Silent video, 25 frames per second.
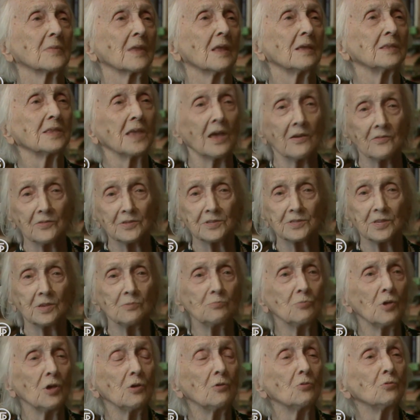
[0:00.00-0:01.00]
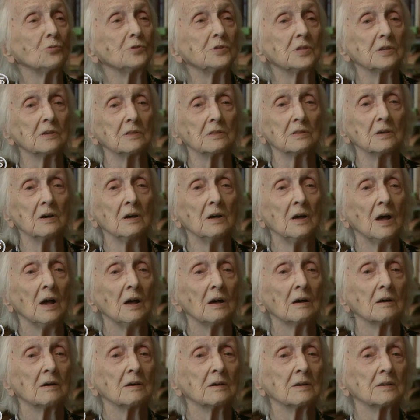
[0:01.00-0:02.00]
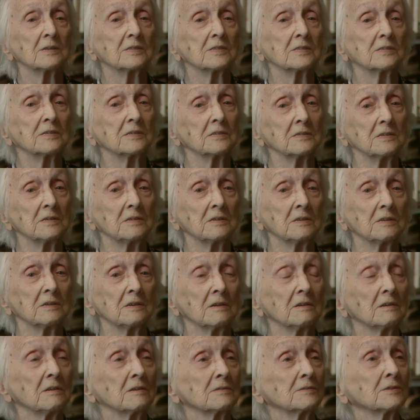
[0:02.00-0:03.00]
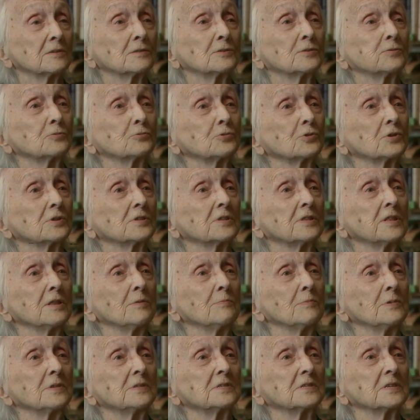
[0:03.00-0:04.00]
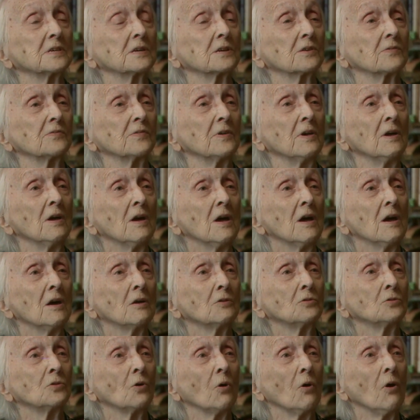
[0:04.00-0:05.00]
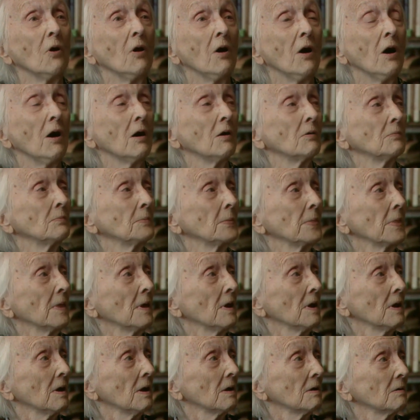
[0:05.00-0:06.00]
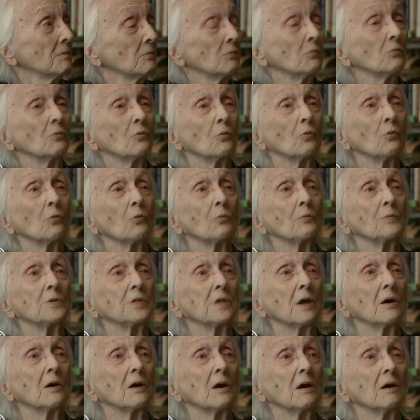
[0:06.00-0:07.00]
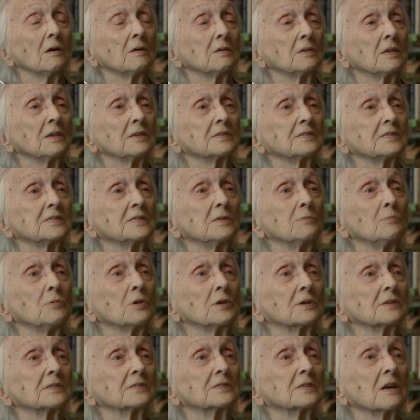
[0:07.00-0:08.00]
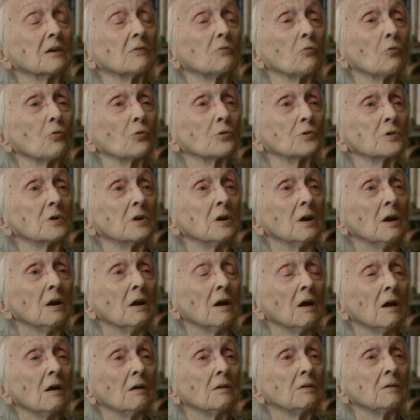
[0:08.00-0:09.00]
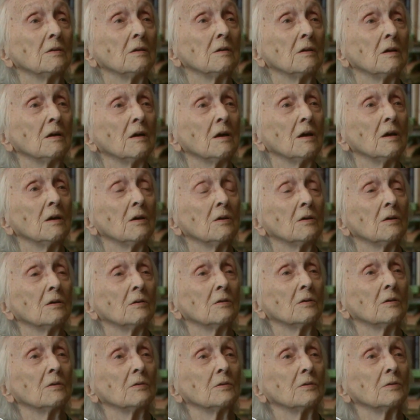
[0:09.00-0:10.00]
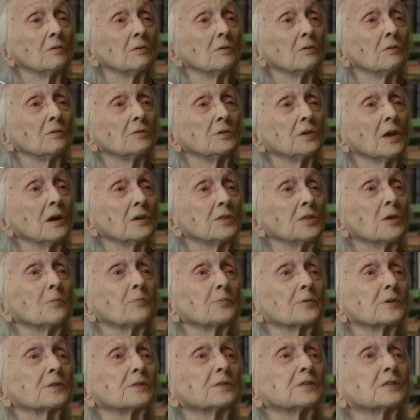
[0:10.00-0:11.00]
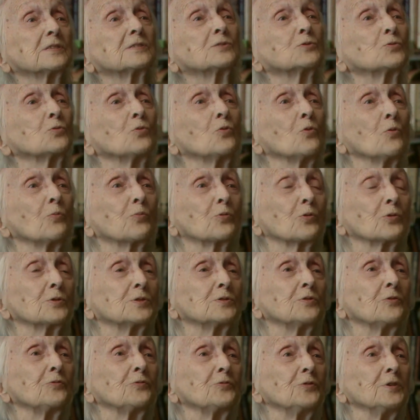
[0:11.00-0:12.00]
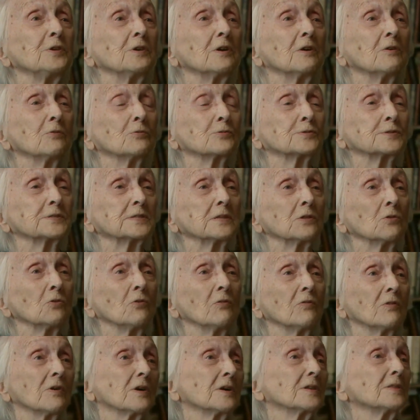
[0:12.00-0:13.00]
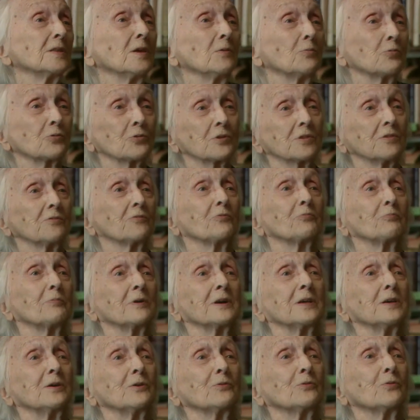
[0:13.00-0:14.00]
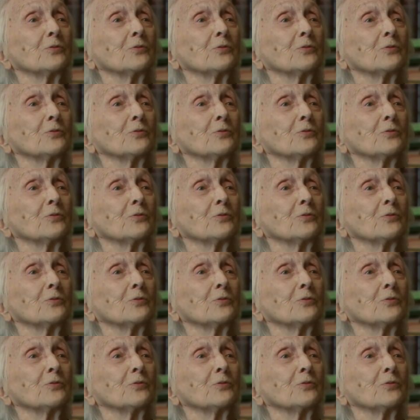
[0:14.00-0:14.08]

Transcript: Я ведь имею дело э, с э, сослужителями церкви, но у меня есть с ними разговоры, и э, я не протестую против их установок, они против моих